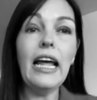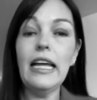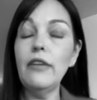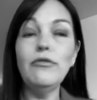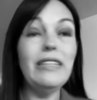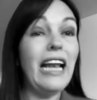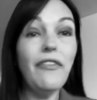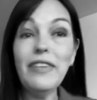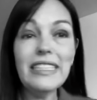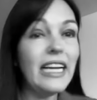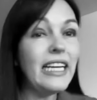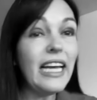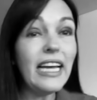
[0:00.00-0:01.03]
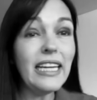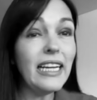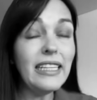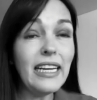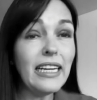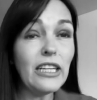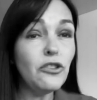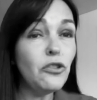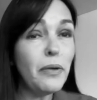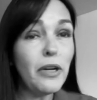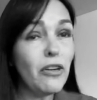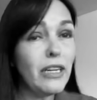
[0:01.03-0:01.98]
Pues, la Fiscalía General de la Nación
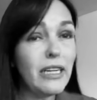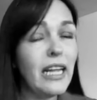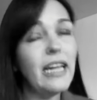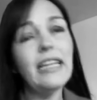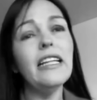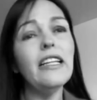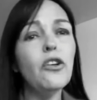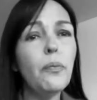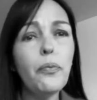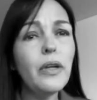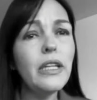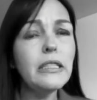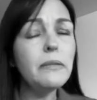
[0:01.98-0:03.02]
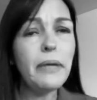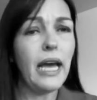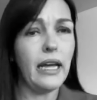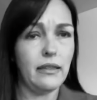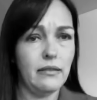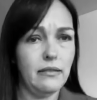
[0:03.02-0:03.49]
pero no enredar nadie no puede espiar.